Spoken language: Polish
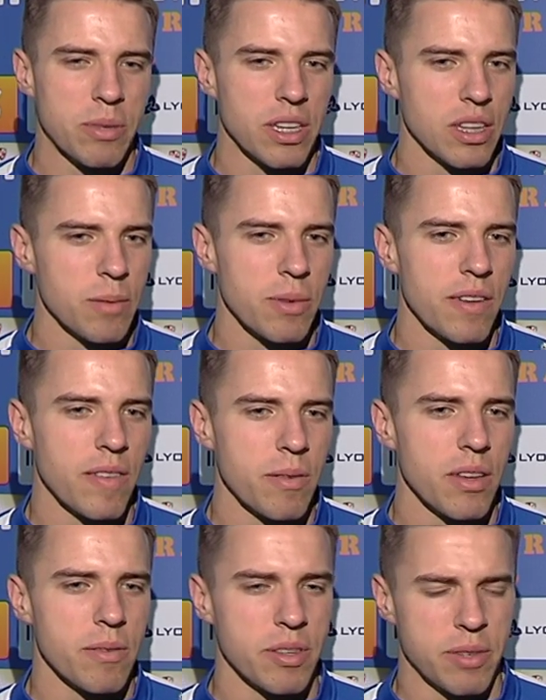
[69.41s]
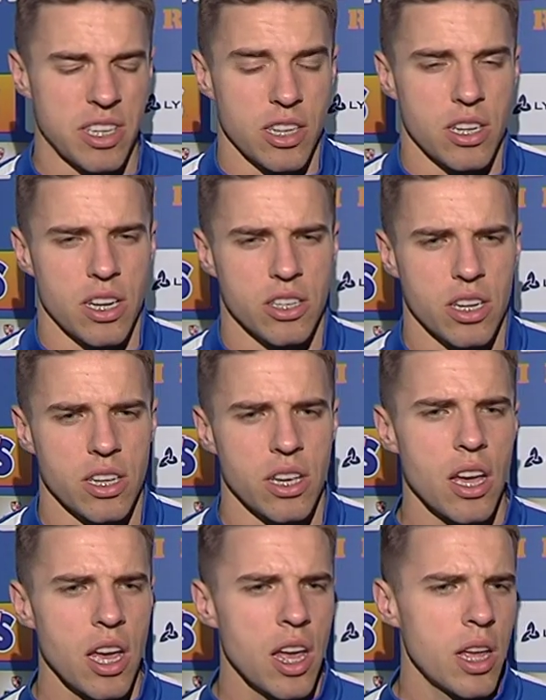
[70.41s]
Tak naprawdę myślę, że jeżeli
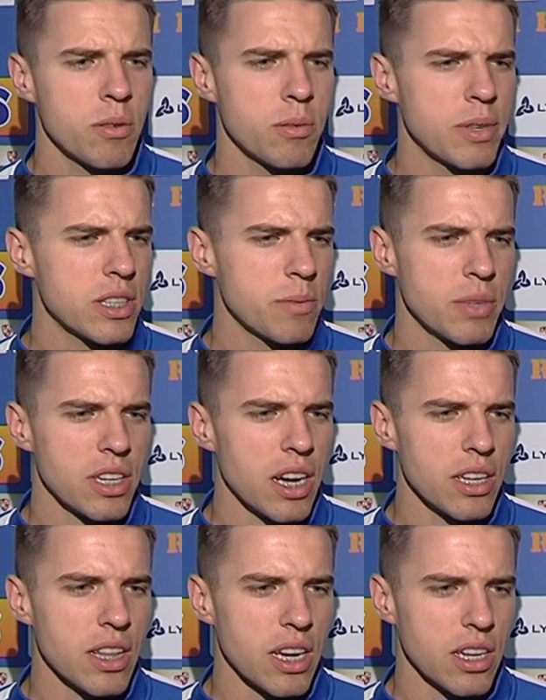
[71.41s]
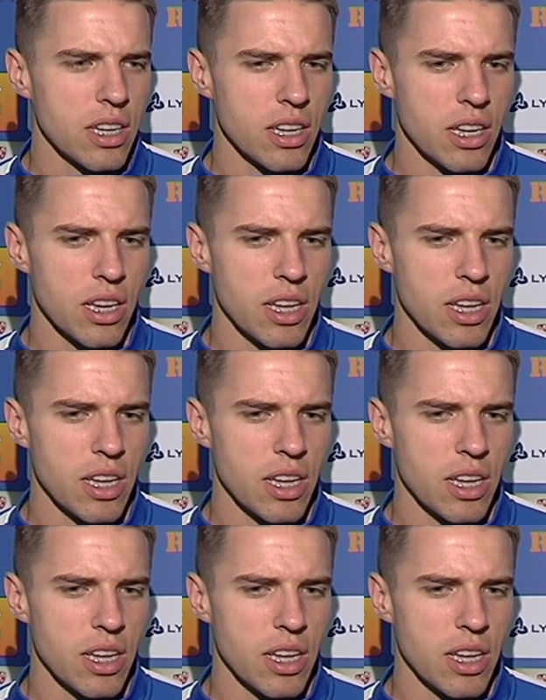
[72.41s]
my będziemy grali tak, y,